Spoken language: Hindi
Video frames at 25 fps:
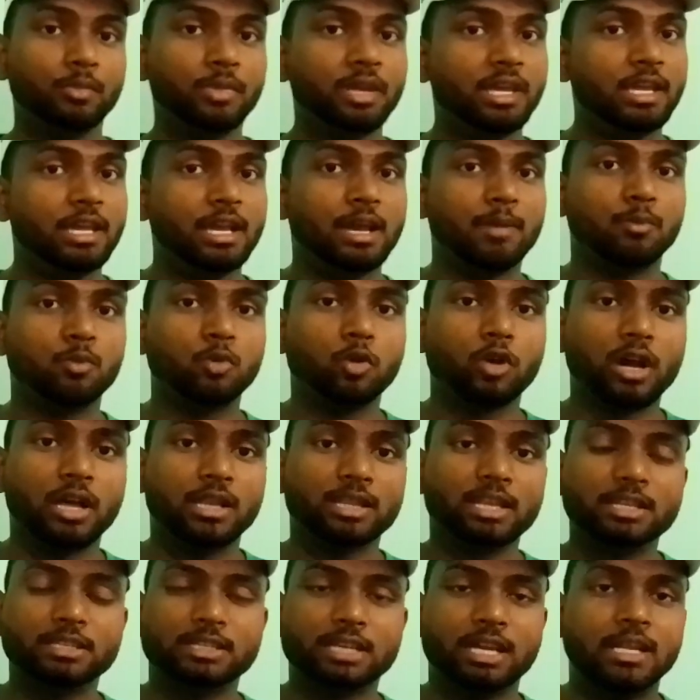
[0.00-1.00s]
में ये आप लोग
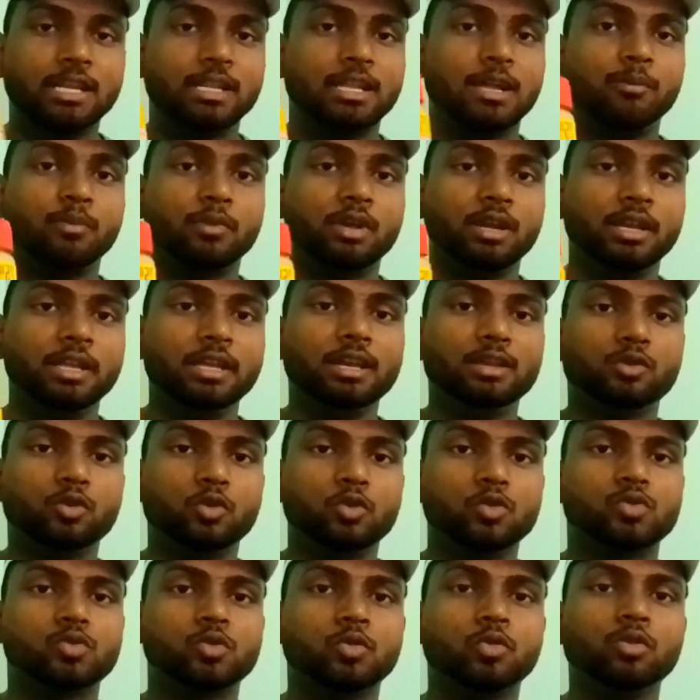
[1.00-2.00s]
आता है ज़्यादा दाम का नहीं है
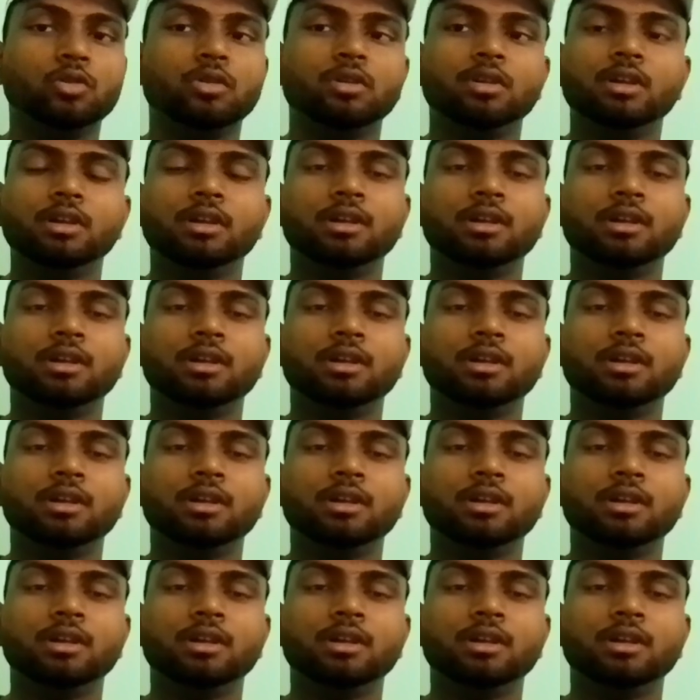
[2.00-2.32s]
200